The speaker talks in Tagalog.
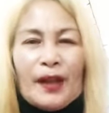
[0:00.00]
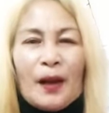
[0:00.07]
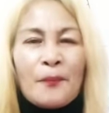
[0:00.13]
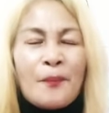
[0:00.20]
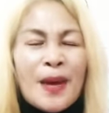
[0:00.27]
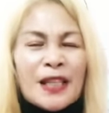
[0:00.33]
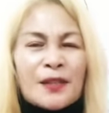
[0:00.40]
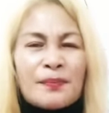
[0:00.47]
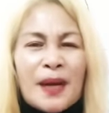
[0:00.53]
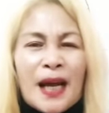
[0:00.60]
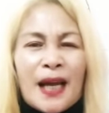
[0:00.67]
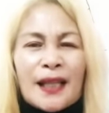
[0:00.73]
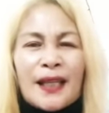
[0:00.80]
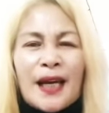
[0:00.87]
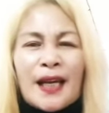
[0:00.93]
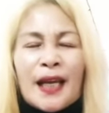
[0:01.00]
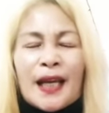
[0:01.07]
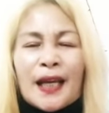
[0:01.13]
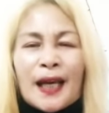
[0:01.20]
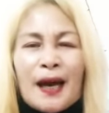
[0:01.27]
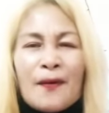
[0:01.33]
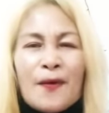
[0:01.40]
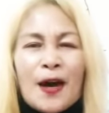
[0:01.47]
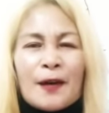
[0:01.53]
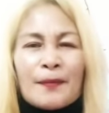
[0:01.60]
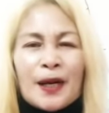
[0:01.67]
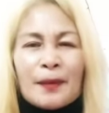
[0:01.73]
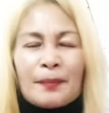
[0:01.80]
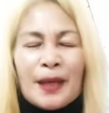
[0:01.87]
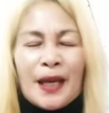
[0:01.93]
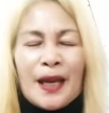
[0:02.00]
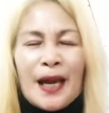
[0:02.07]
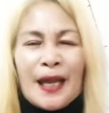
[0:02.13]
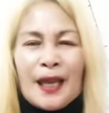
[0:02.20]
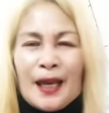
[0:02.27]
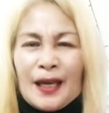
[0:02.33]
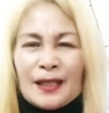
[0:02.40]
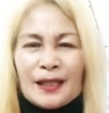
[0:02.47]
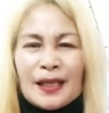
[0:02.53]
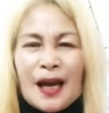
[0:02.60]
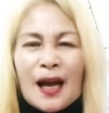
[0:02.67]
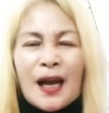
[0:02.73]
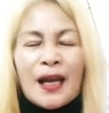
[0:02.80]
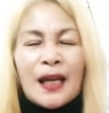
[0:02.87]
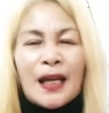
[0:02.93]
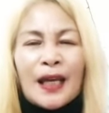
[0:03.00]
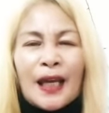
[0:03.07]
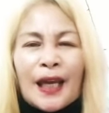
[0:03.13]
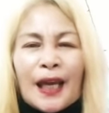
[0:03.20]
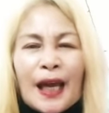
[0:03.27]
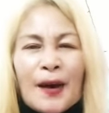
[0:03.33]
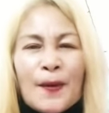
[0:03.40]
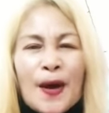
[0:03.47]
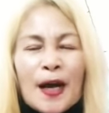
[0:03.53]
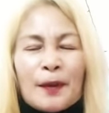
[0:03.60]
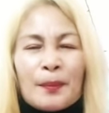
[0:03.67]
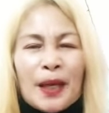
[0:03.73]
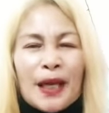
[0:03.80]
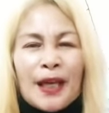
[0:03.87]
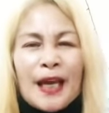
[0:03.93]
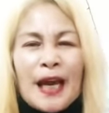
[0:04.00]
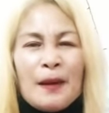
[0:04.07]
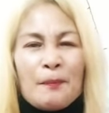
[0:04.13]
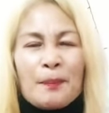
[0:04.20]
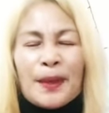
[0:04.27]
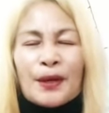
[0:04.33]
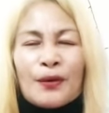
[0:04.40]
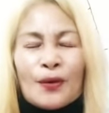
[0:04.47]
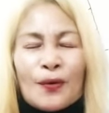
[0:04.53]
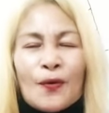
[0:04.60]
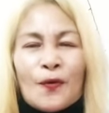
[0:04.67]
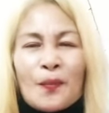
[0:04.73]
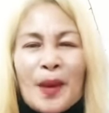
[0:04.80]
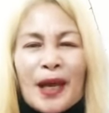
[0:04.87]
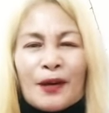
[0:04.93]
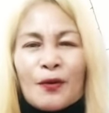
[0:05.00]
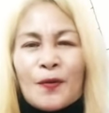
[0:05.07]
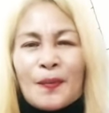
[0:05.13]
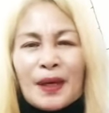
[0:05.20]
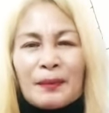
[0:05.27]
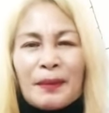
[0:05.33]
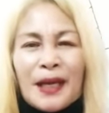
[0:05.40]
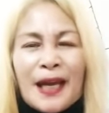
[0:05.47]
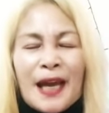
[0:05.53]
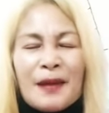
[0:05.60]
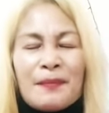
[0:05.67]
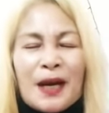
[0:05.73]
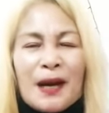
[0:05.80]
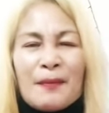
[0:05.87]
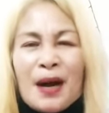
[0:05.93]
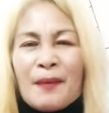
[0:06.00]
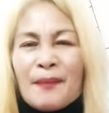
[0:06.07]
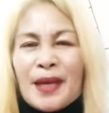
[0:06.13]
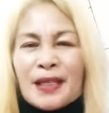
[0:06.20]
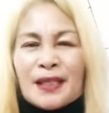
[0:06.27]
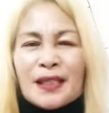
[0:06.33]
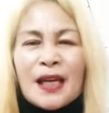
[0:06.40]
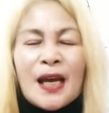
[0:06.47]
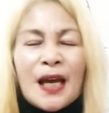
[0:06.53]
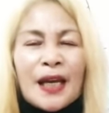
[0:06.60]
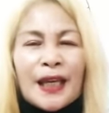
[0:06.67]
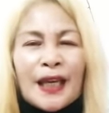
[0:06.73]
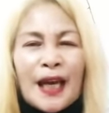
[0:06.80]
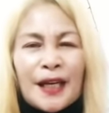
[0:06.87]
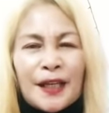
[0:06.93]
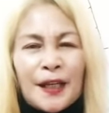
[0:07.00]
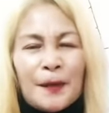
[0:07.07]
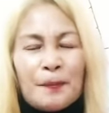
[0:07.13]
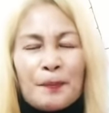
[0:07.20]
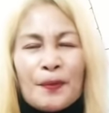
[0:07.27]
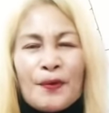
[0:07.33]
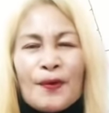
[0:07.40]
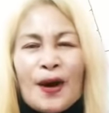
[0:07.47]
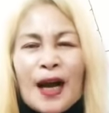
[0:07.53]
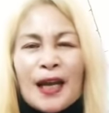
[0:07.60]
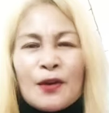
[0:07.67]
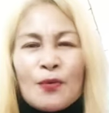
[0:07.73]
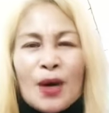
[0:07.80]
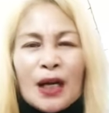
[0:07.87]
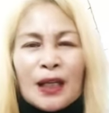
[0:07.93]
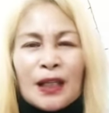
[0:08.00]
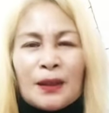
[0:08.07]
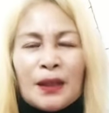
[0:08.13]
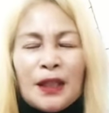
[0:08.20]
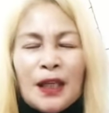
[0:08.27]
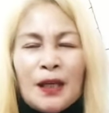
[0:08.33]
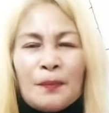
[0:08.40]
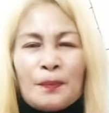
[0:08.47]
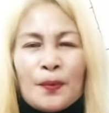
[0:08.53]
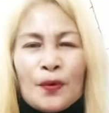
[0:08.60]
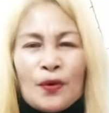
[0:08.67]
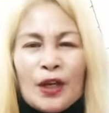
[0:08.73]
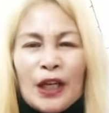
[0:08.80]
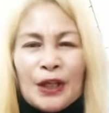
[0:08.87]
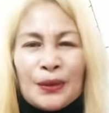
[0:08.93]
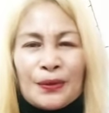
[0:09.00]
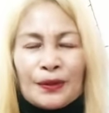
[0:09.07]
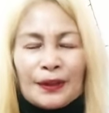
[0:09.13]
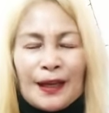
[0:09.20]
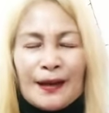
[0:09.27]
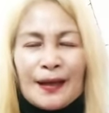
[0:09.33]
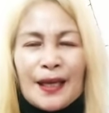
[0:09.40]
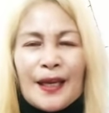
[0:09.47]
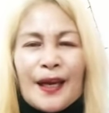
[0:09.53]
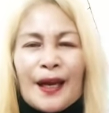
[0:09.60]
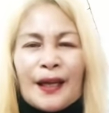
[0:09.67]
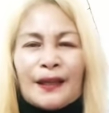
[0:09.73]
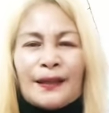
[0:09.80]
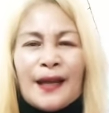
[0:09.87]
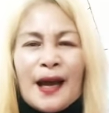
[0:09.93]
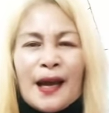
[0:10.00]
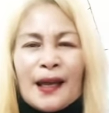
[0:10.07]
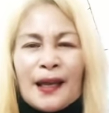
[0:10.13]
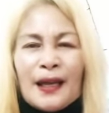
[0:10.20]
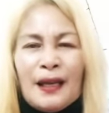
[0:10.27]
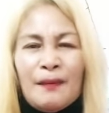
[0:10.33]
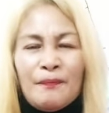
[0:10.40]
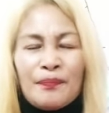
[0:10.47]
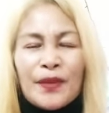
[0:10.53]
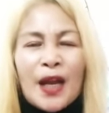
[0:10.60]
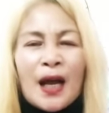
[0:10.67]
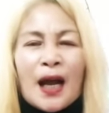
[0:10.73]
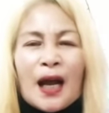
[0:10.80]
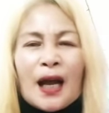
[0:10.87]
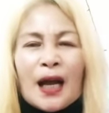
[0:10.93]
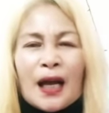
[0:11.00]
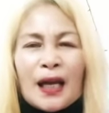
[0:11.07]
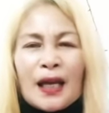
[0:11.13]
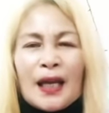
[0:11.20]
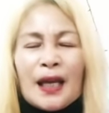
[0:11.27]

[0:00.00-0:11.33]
mas maganda na ikaw ang magbigay kaysa ikaw ang bigyan. Pero kung merong magbigay mga mamis, yan din po ay wag din po ninyong tanggihan dahil uh,